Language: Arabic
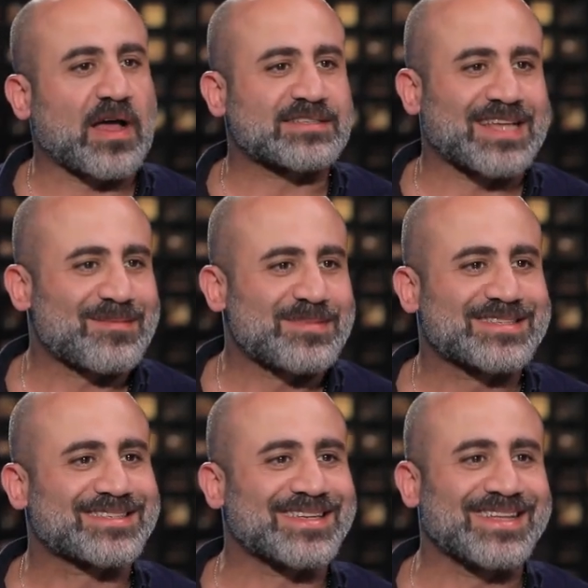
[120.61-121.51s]
عذاب
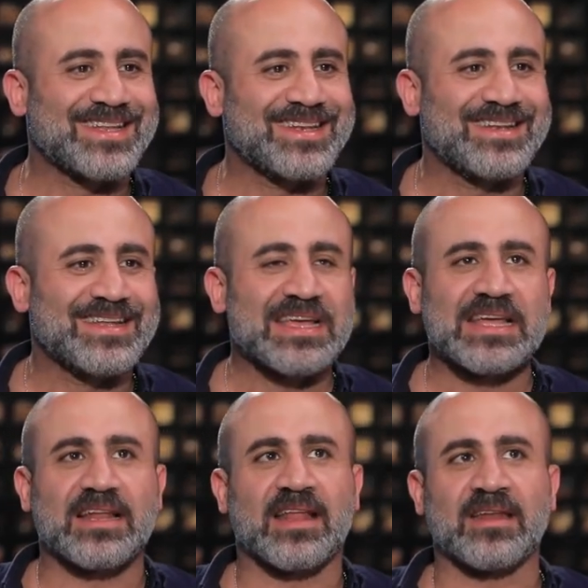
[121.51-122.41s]
السنين
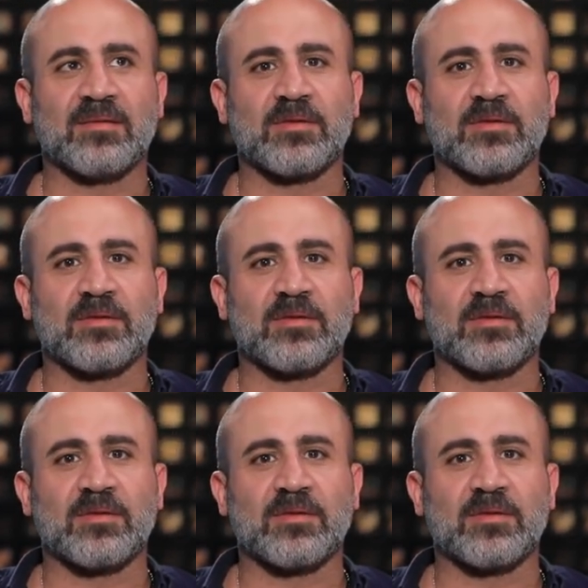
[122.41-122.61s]
لأن